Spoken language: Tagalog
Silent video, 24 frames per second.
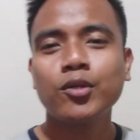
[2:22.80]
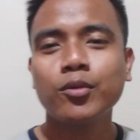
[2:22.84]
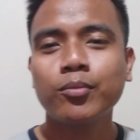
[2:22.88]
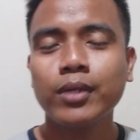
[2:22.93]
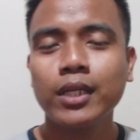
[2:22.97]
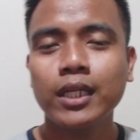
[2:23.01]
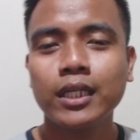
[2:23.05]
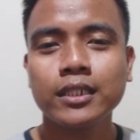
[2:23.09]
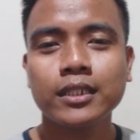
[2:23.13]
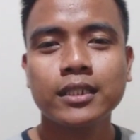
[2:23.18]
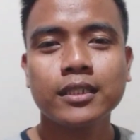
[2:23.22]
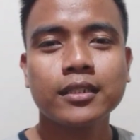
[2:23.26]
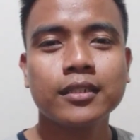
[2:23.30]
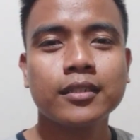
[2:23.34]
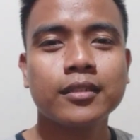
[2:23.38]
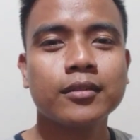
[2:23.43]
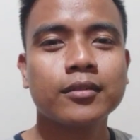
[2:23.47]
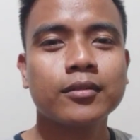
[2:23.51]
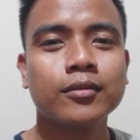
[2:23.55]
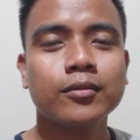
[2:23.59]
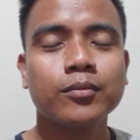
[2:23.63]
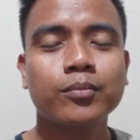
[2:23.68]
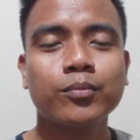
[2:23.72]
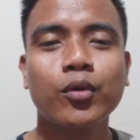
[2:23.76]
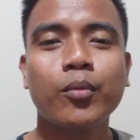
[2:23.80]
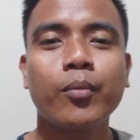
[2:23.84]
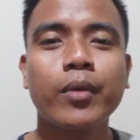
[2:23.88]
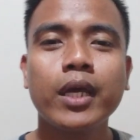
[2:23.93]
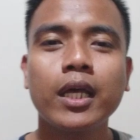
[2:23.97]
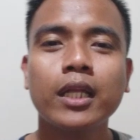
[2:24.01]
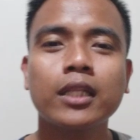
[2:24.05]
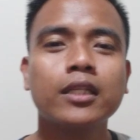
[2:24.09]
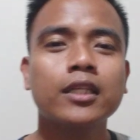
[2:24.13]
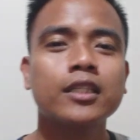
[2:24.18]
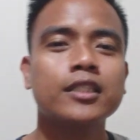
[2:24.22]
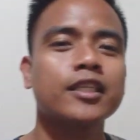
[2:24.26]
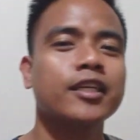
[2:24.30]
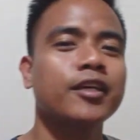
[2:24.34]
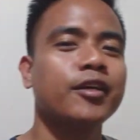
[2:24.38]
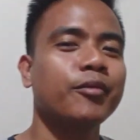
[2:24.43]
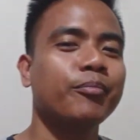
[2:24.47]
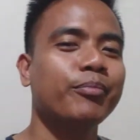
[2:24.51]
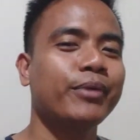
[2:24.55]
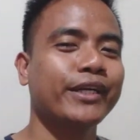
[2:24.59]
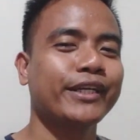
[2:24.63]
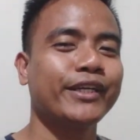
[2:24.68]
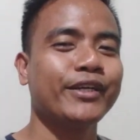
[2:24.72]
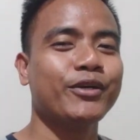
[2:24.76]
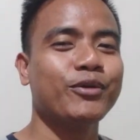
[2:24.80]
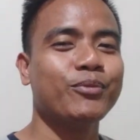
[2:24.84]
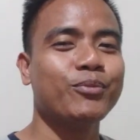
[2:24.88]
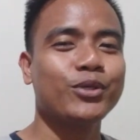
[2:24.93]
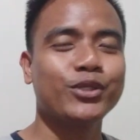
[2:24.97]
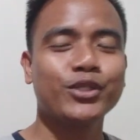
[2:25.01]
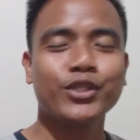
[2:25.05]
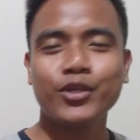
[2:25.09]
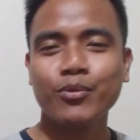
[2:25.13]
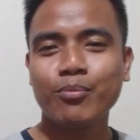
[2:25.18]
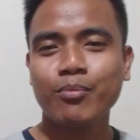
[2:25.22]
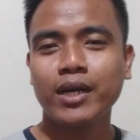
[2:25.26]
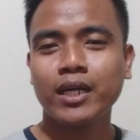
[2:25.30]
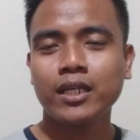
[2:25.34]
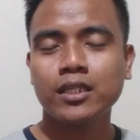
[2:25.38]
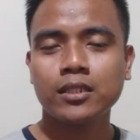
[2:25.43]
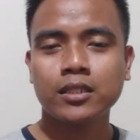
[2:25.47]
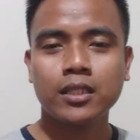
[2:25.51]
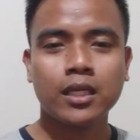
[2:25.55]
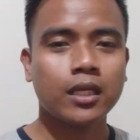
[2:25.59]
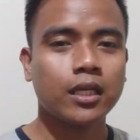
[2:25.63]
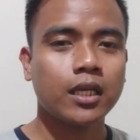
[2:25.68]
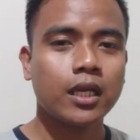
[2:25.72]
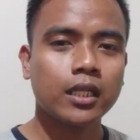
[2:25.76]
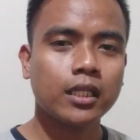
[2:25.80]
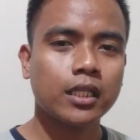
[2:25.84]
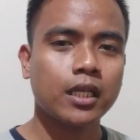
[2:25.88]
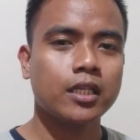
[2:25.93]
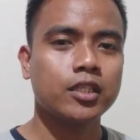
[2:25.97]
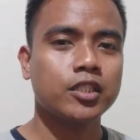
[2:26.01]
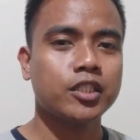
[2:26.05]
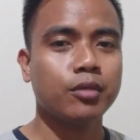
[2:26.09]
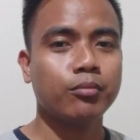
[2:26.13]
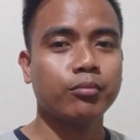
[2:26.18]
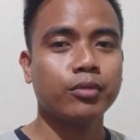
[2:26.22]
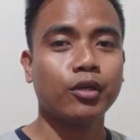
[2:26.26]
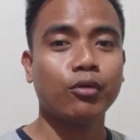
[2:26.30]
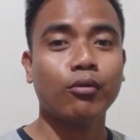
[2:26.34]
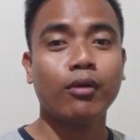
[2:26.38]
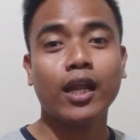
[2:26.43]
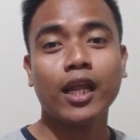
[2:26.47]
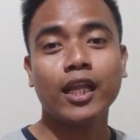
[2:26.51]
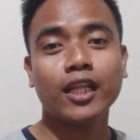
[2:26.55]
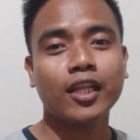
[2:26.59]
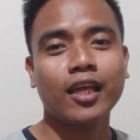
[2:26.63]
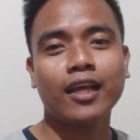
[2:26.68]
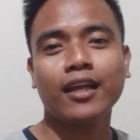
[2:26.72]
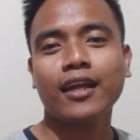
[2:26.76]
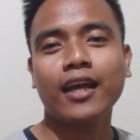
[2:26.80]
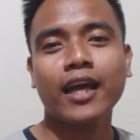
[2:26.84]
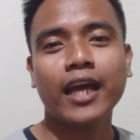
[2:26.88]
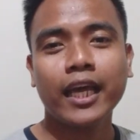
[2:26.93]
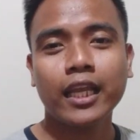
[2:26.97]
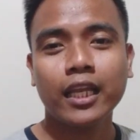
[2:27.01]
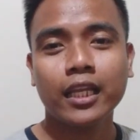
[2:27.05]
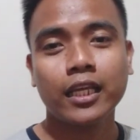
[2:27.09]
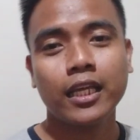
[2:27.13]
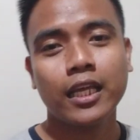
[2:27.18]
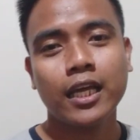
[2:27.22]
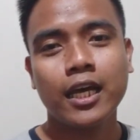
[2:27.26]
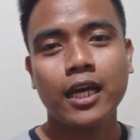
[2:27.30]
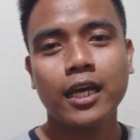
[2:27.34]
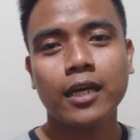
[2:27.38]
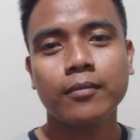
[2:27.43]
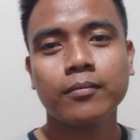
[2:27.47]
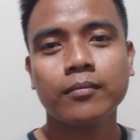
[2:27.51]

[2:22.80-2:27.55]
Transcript: ko palang pumayat kasi pag naubos na yung mga stock natin, syempre wala na tayong kakainin. Kaya,